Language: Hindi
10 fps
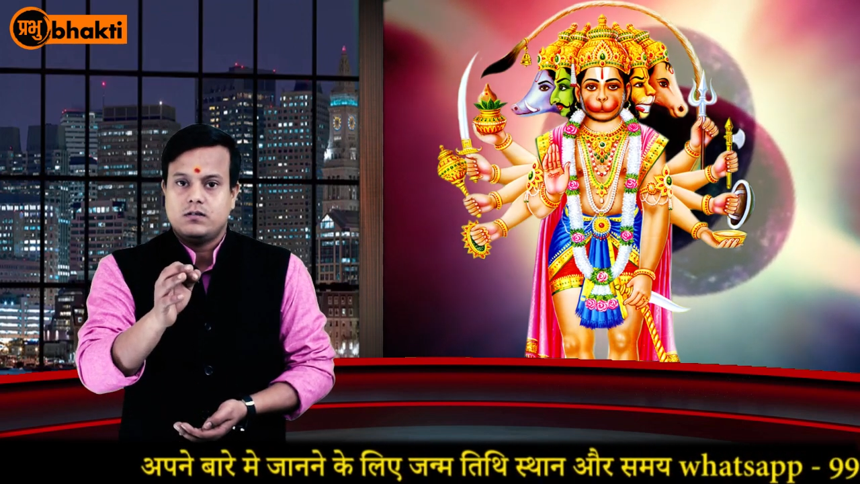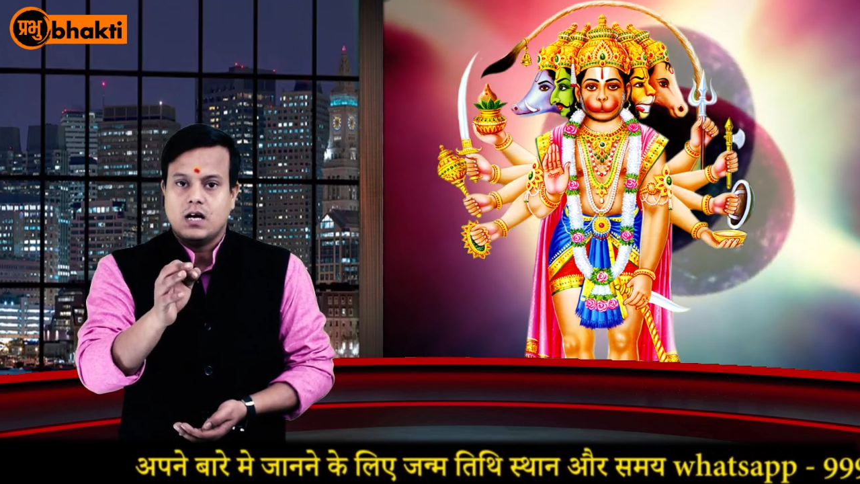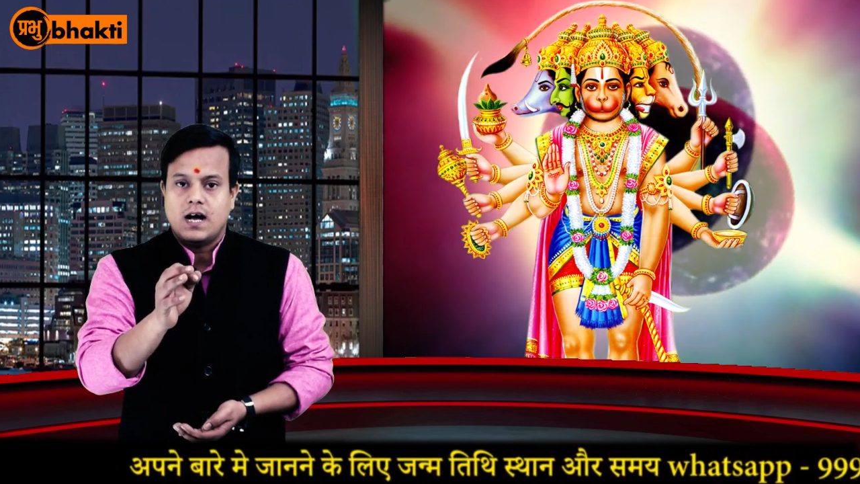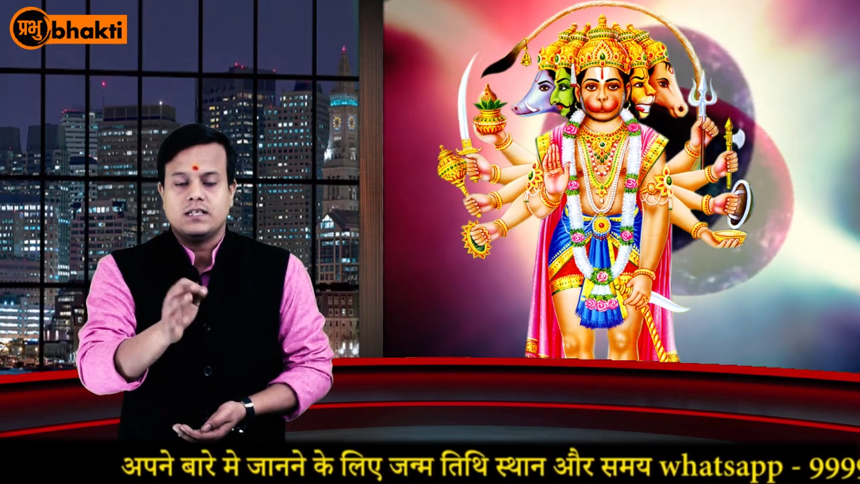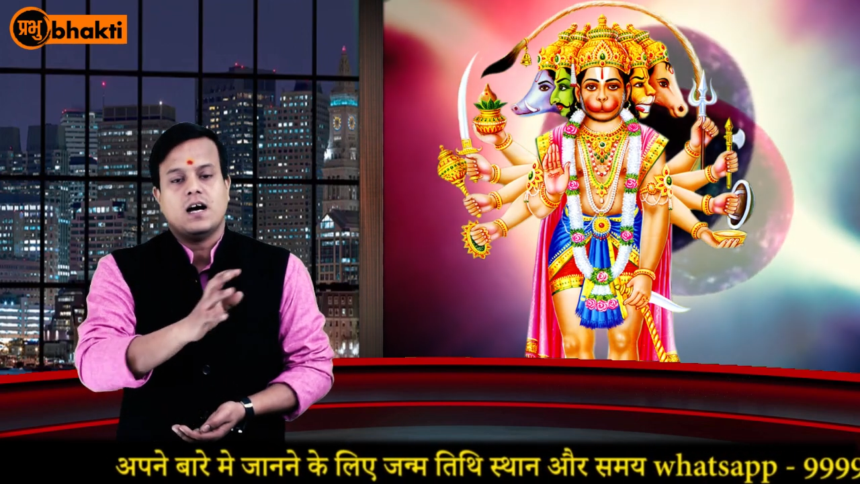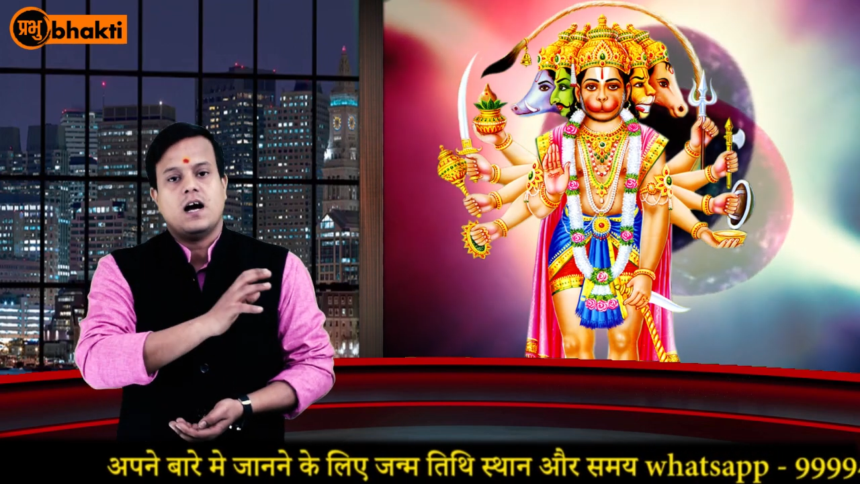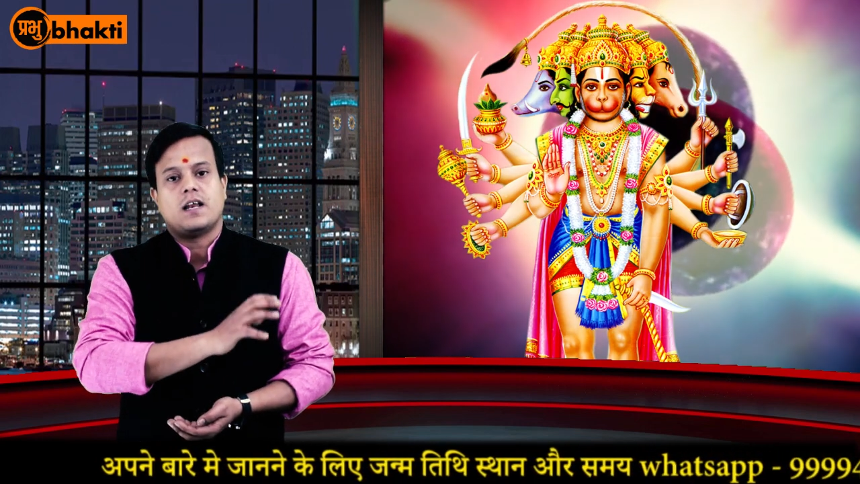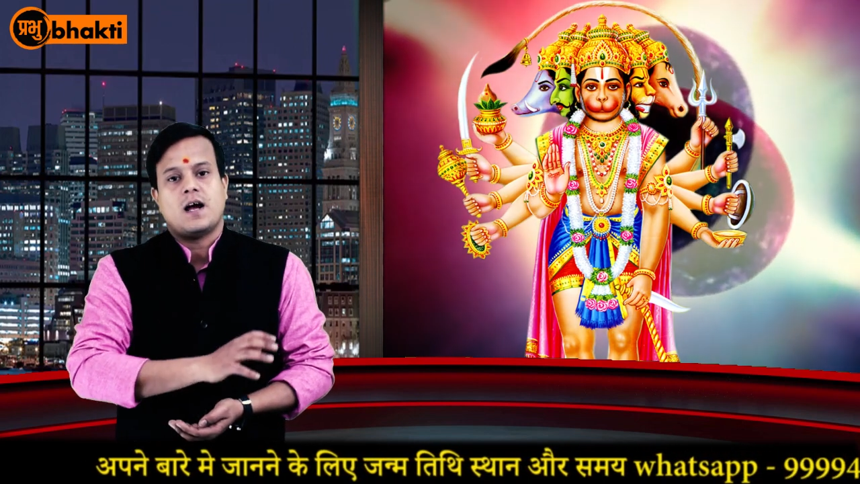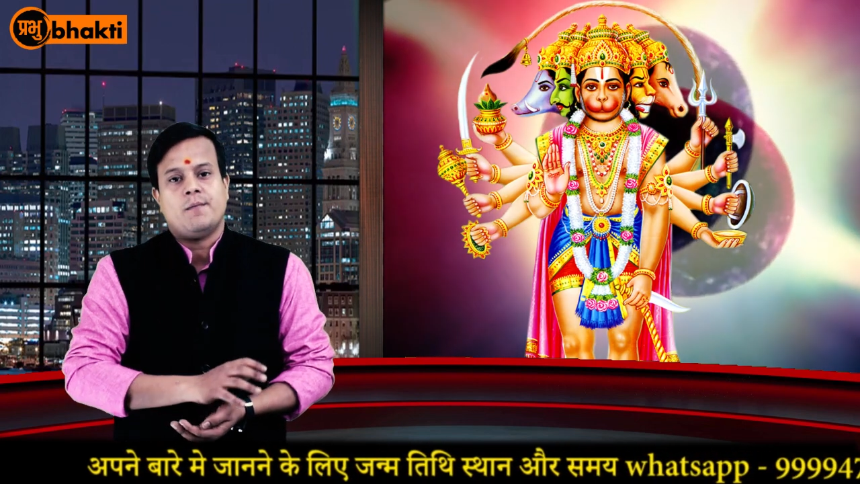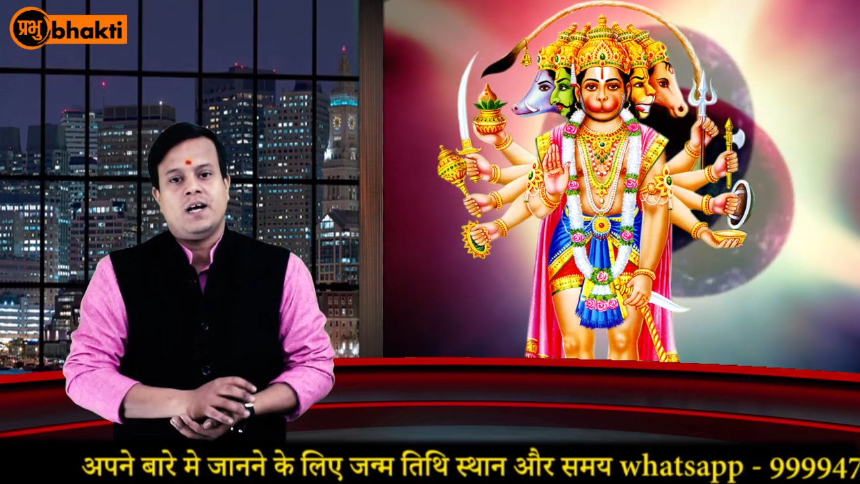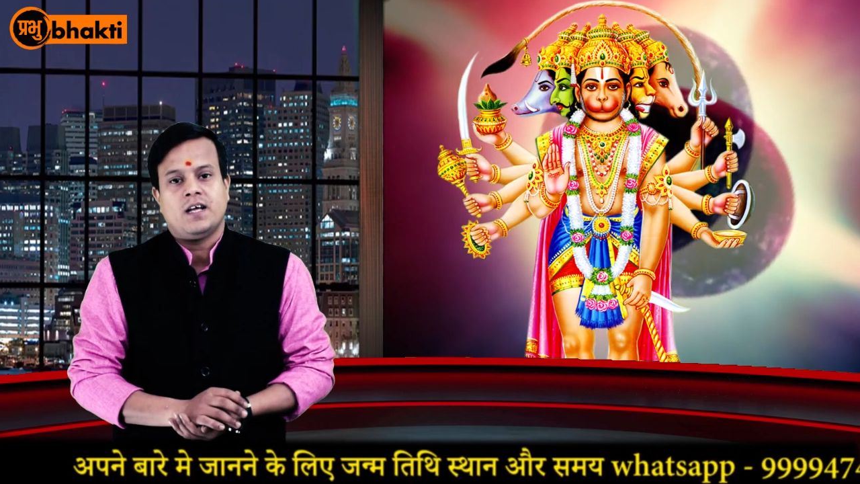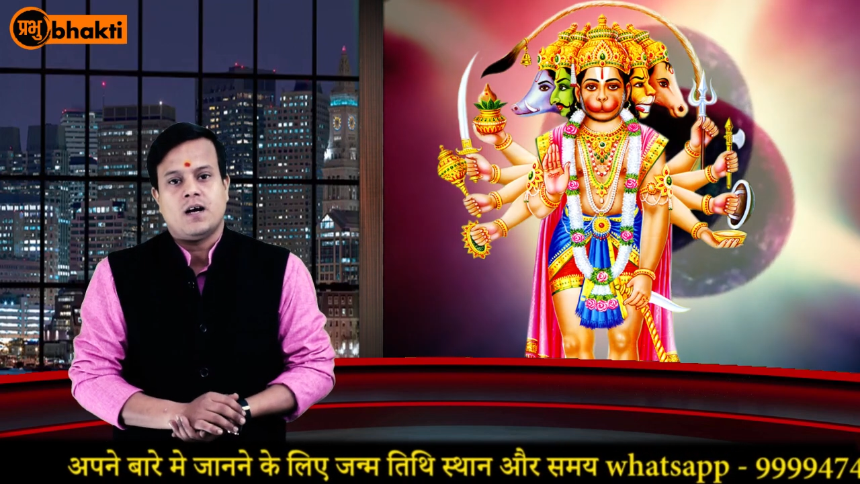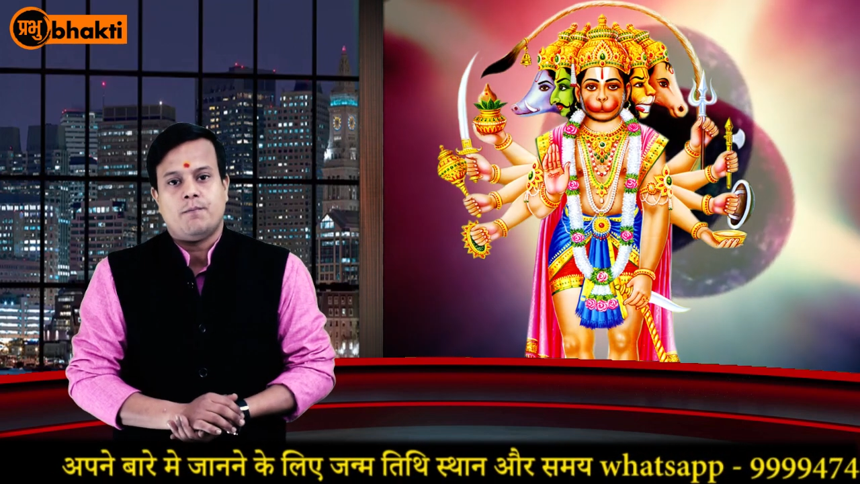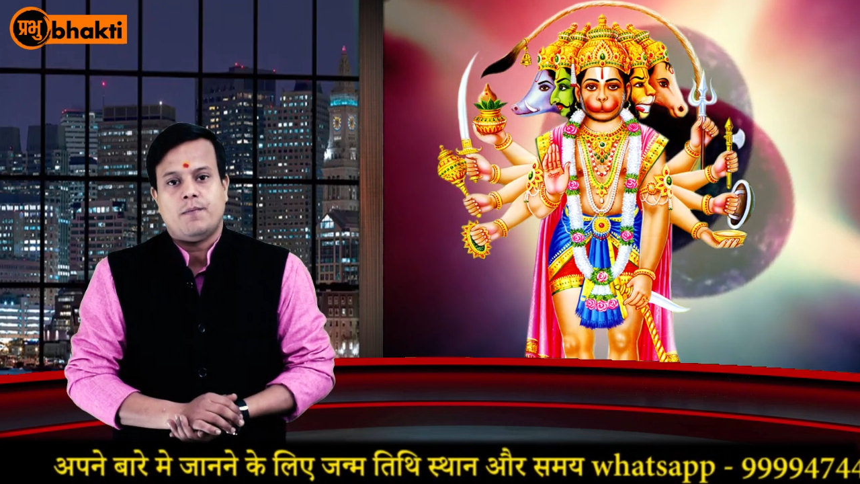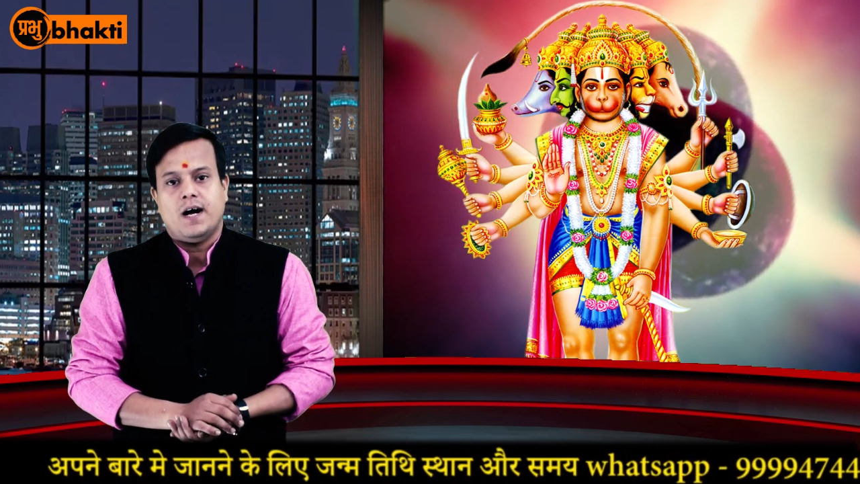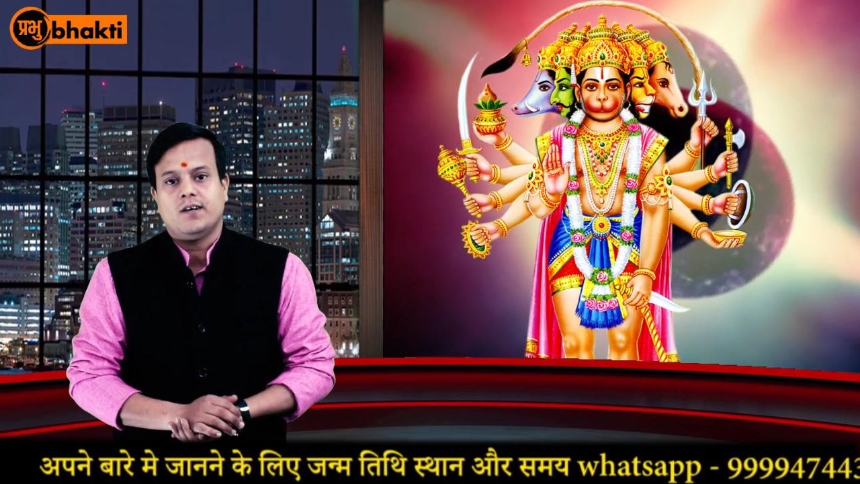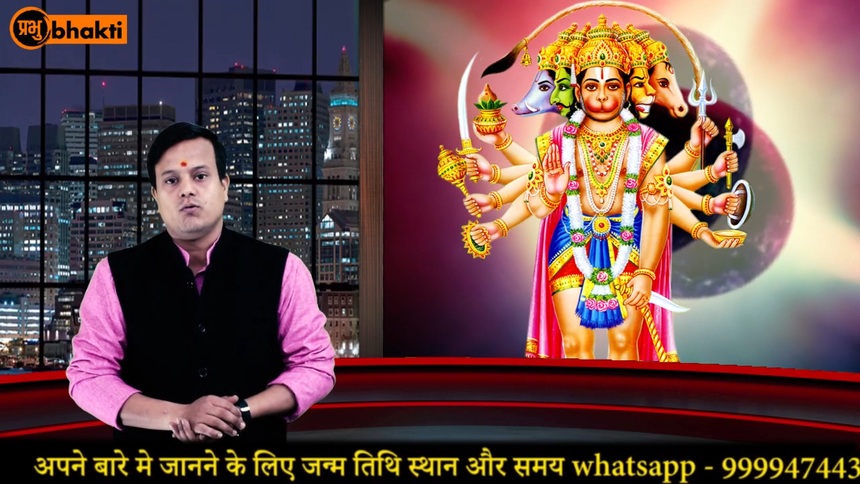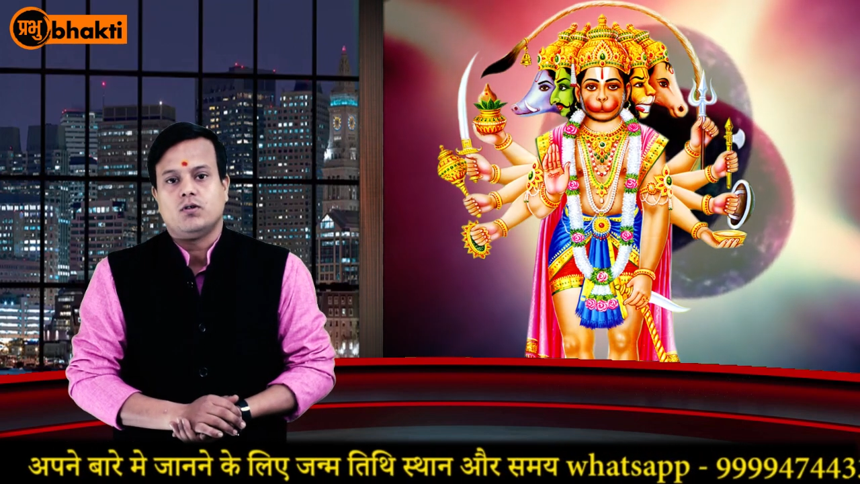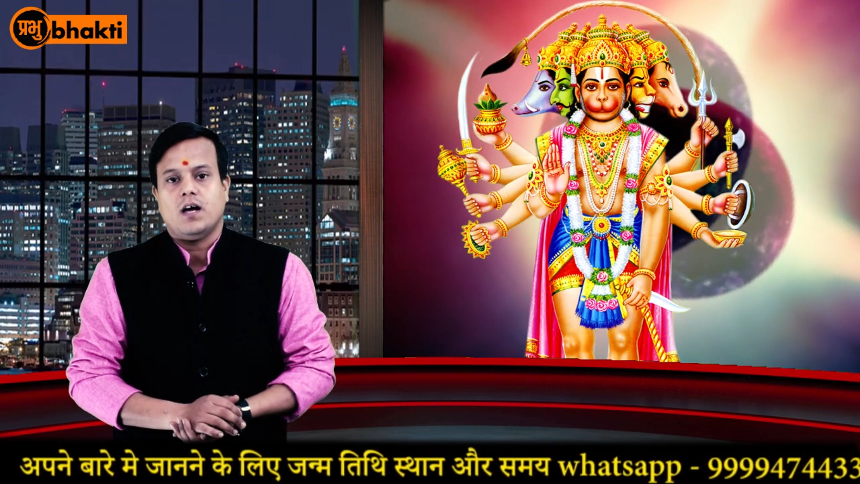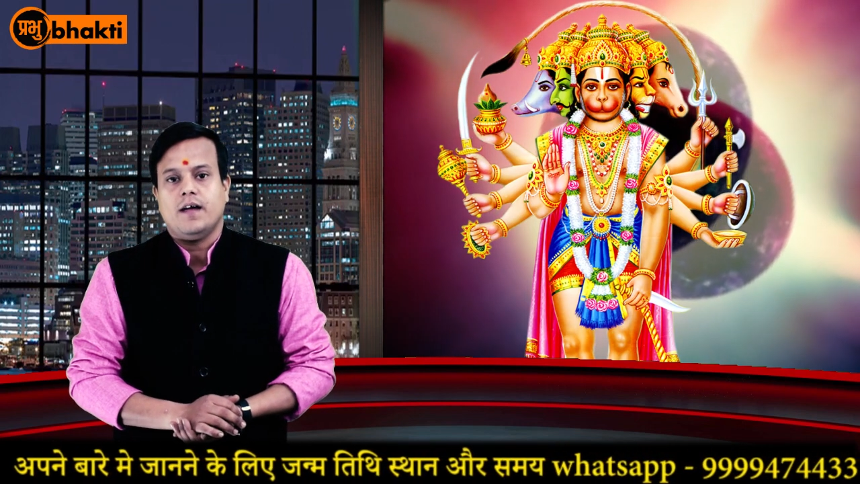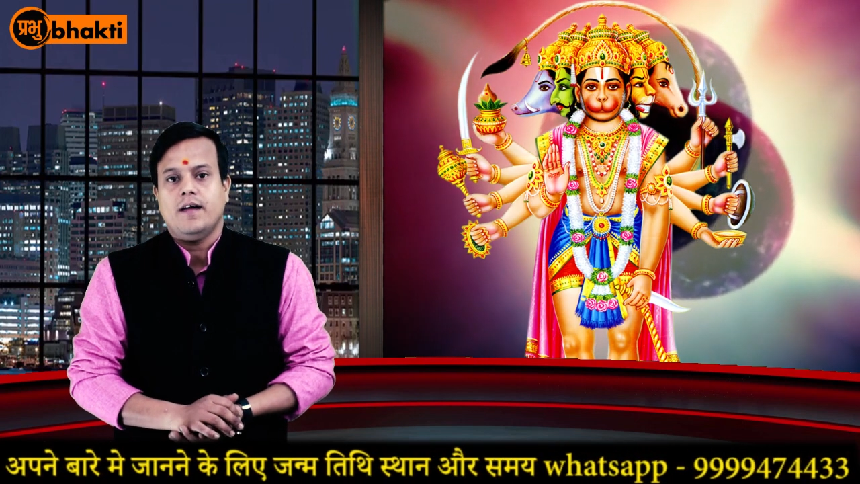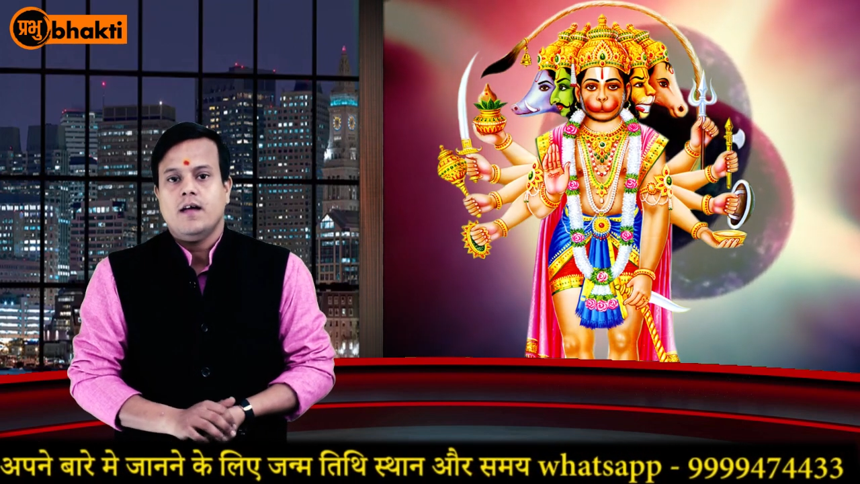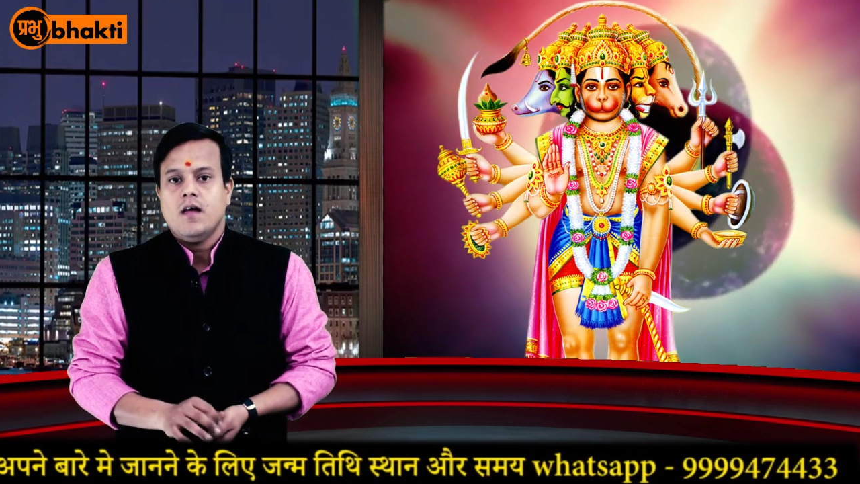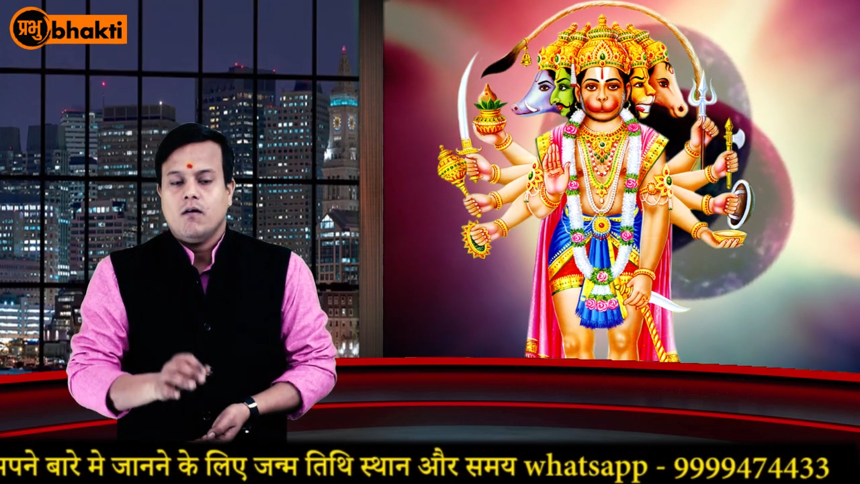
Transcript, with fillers: जहाँ जहाँ रामायण का पाठ होता है